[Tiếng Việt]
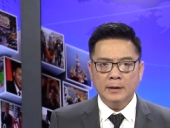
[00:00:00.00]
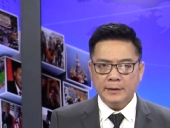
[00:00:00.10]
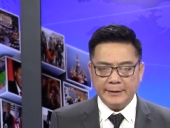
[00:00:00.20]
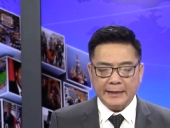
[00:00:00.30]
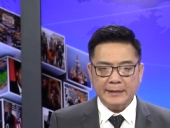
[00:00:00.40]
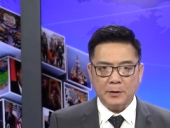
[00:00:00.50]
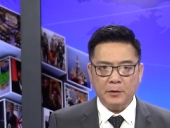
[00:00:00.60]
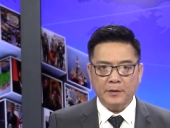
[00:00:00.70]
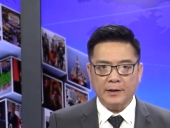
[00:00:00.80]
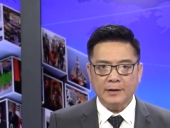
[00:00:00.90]
Xin kính chào quý
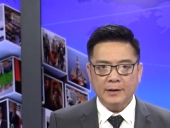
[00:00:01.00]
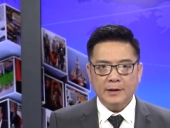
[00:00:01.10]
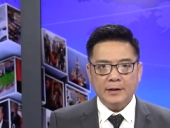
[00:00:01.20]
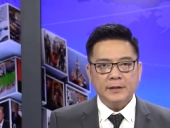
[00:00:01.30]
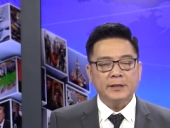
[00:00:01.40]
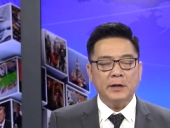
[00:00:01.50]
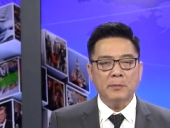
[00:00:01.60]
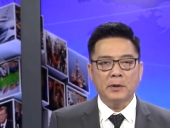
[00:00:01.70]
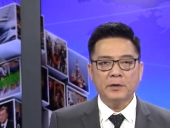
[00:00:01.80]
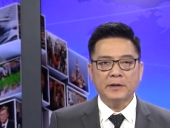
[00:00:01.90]
vị. Sau đây mời
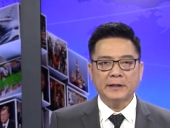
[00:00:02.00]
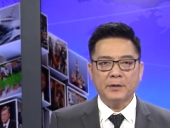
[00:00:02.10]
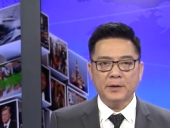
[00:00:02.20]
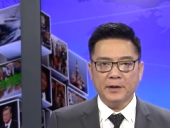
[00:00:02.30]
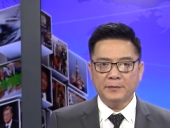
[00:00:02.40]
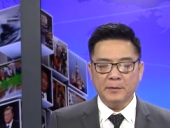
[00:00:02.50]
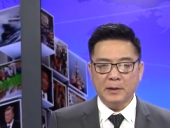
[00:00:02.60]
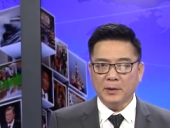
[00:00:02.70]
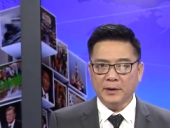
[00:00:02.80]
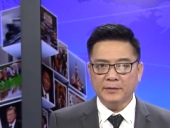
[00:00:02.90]
quý vị theo dõi phần bình
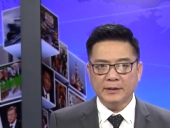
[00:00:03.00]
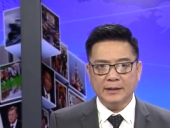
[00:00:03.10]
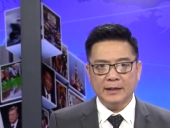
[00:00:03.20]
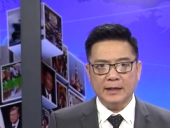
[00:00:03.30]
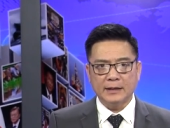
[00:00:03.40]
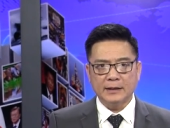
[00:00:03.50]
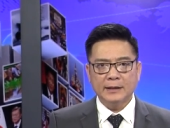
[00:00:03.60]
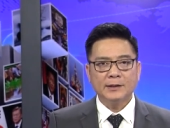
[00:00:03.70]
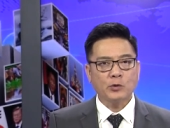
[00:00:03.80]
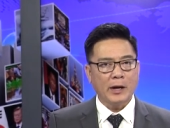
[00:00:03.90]
luận với tựa đề
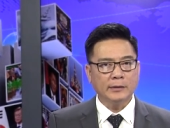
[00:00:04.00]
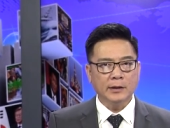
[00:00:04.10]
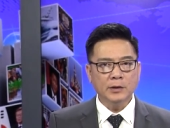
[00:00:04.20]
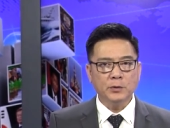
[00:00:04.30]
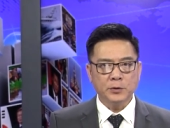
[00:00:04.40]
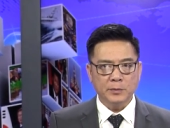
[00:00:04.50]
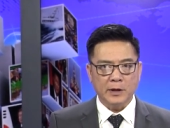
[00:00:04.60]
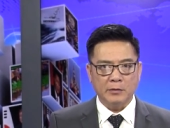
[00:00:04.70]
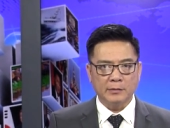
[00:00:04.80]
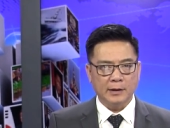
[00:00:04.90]
Toàn tính của Trung
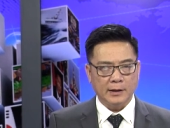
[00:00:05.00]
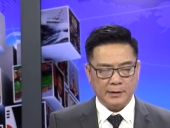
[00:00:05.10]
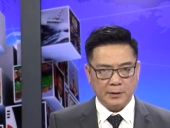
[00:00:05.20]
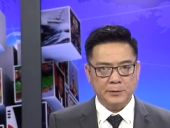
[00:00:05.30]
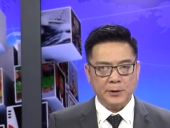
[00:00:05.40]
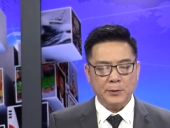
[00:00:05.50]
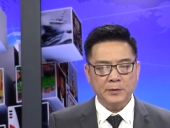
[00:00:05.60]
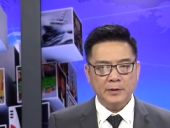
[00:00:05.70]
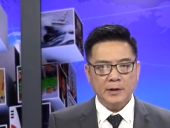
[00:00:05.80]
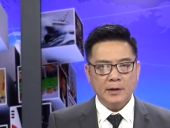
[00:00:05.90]
Cộng ở Âu Châu.
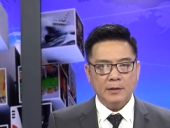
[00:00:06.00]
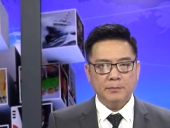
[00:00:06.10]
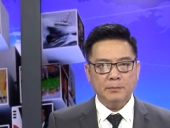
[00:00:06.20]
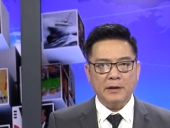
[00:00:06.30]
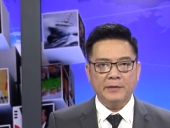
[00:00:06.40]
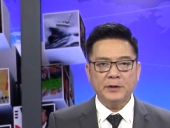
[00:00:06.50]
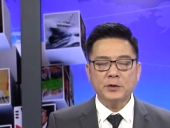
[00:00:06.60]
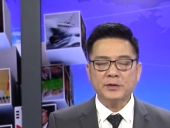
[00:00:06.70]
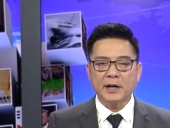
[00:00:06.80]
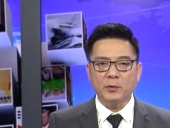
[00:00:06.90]
Bài viết do
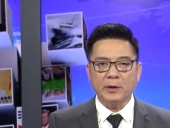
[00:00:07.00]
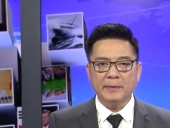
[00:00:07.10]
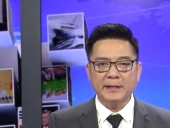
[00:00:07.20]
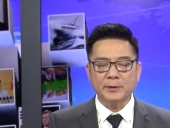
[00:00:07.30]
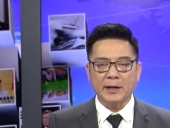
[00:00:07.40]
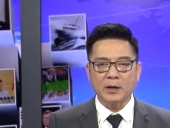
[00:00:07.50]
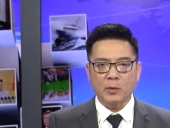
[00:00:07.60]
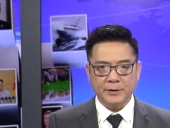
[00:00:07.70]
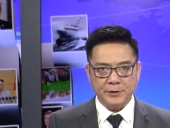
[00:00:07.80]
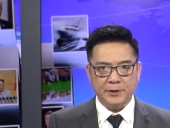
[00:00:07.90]
Trang Nguyễn biên soạn Quang
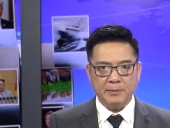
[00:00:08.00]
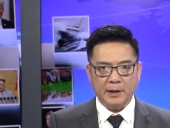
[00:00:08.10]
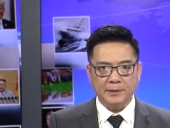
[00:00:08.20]
Trường trình bày.